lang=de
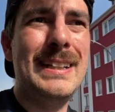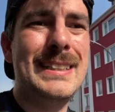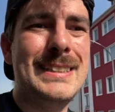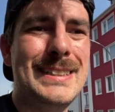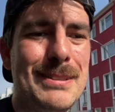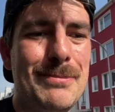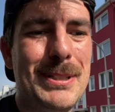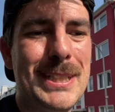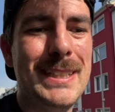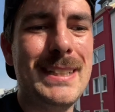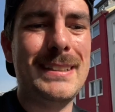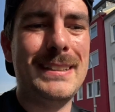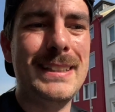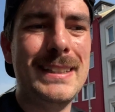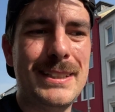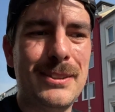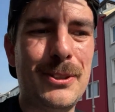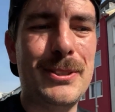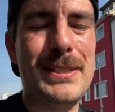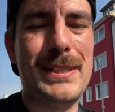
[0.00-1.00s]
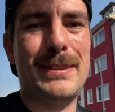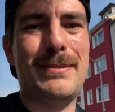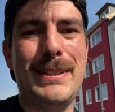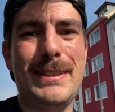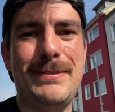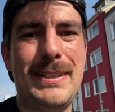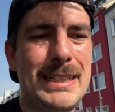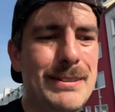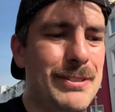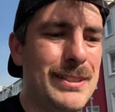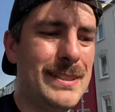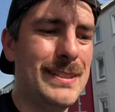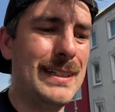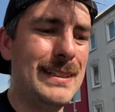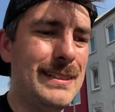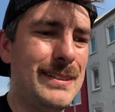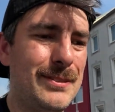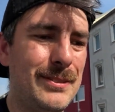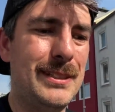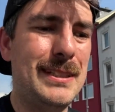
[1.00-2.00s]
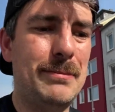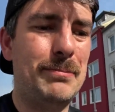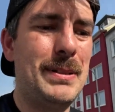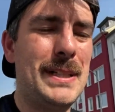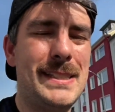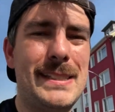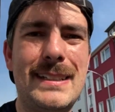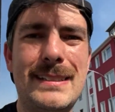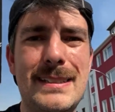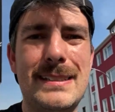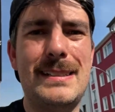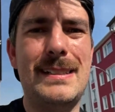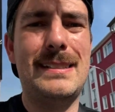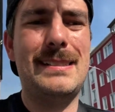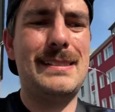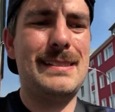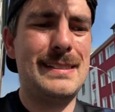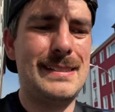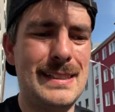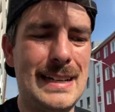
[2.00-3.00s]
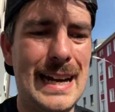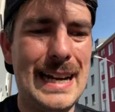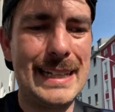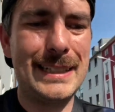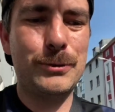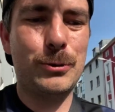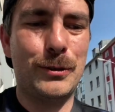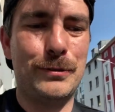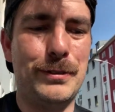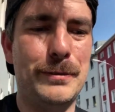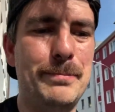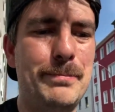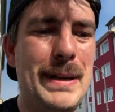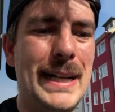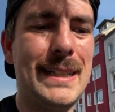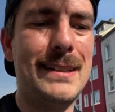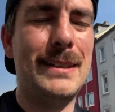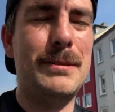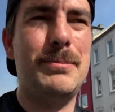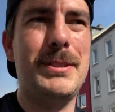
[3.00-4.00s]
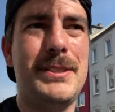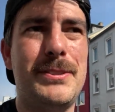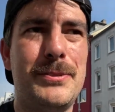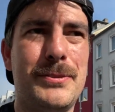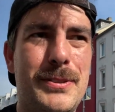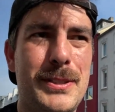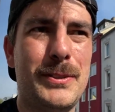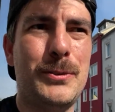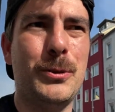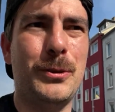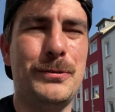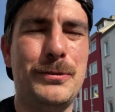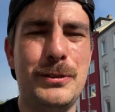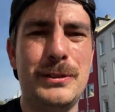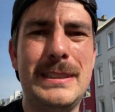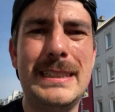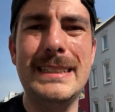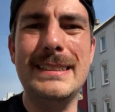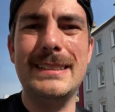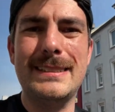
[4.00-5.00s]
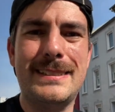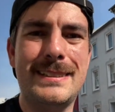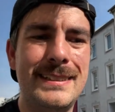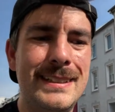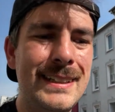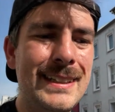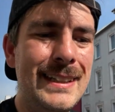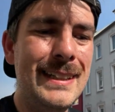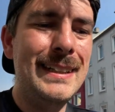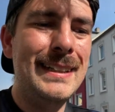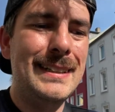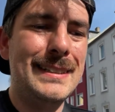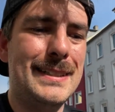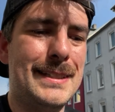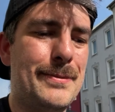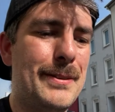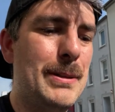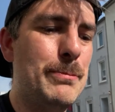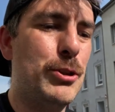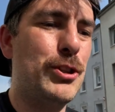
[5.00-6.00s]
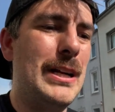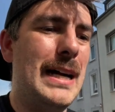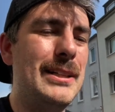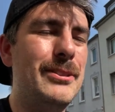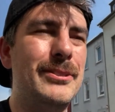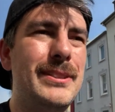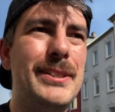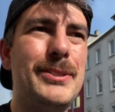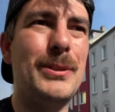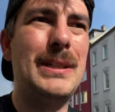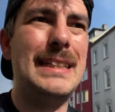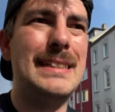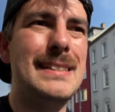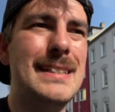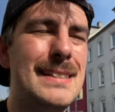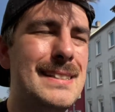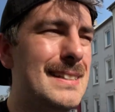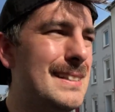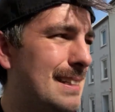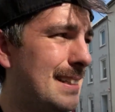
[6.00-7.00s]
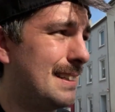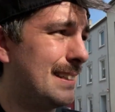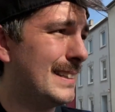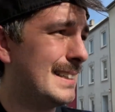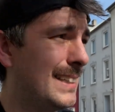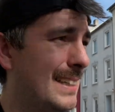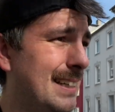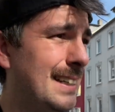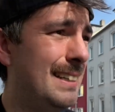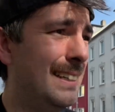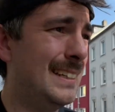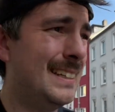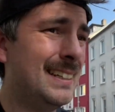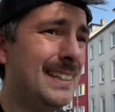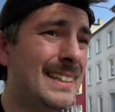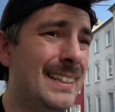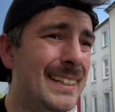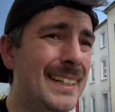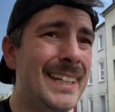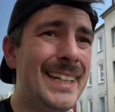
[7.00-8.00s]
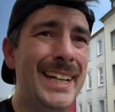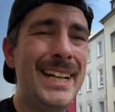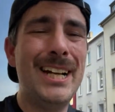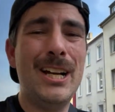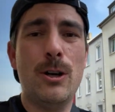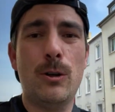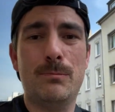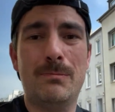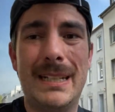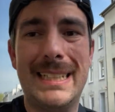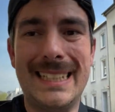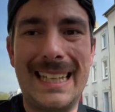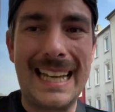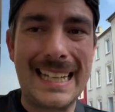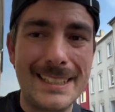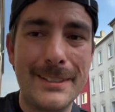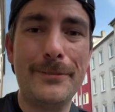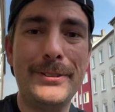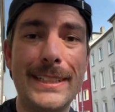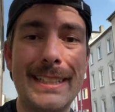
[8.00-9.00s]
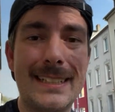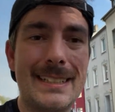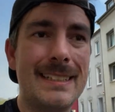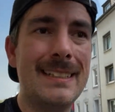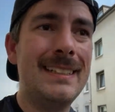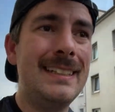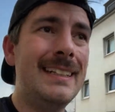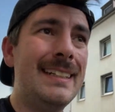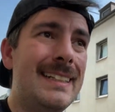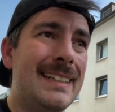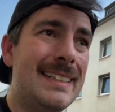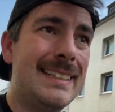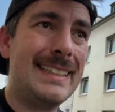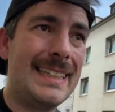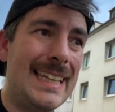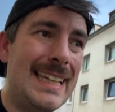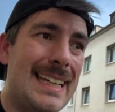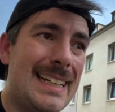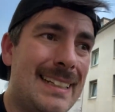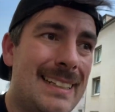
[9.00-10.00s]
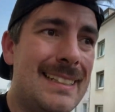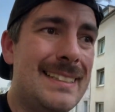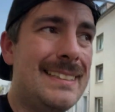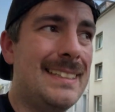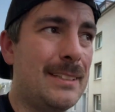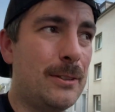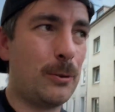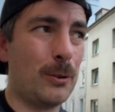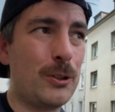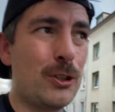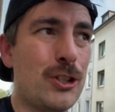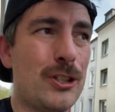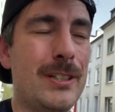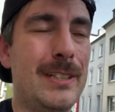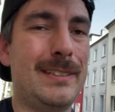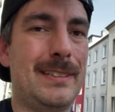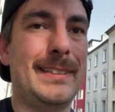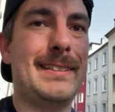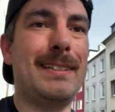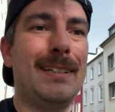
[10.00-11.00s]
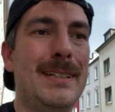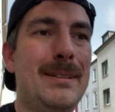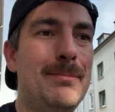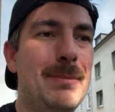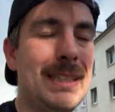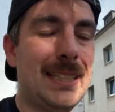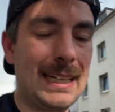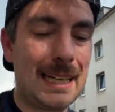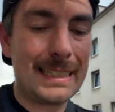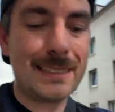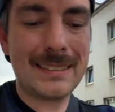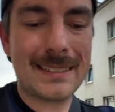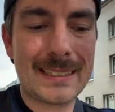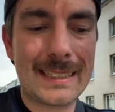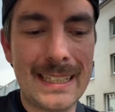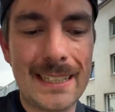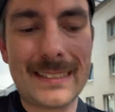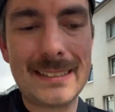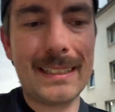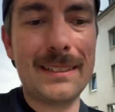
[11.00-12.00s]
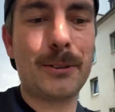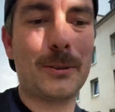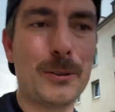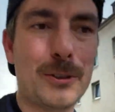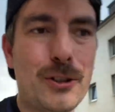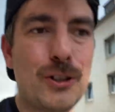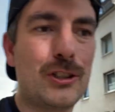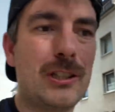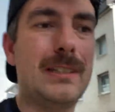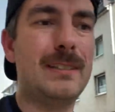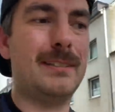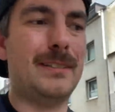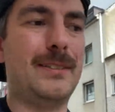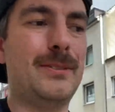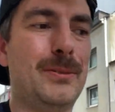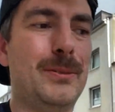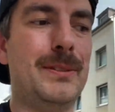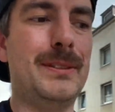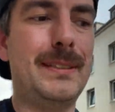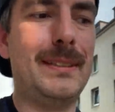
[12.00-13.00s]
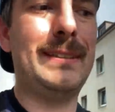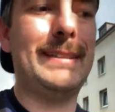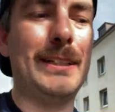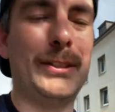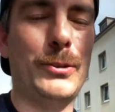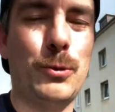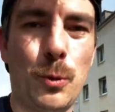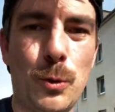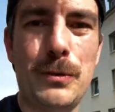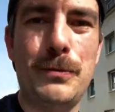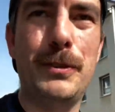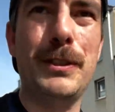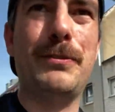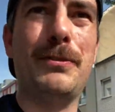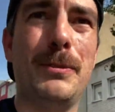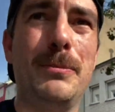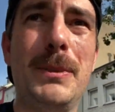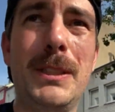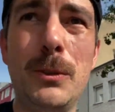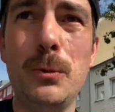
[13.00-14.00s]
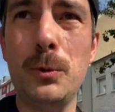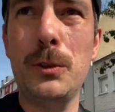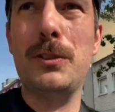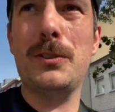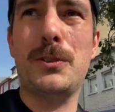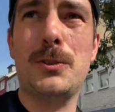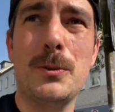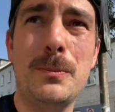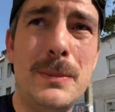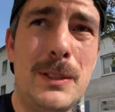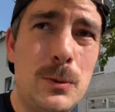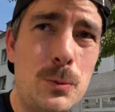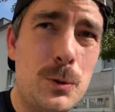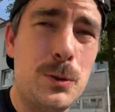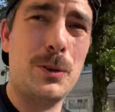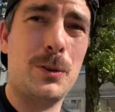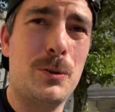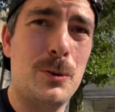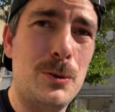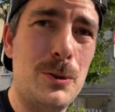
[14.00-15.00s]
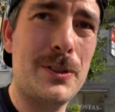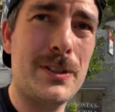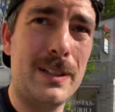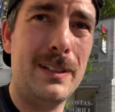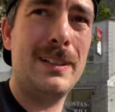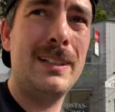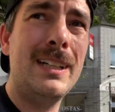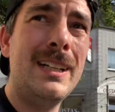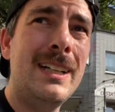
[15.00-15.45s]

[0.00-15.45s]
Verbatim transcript: den man dann nicht konsequent wegverteidigt und dann passiert da das Eigentor von Becker bzw. Tor von Girt. Das war im Stadion nicht so ganz ersichtlich. Und man rennt wieder gegen den Rückstand. Man rennt gegen den Rückstand und der Druck wird von Minute zu Minute größer.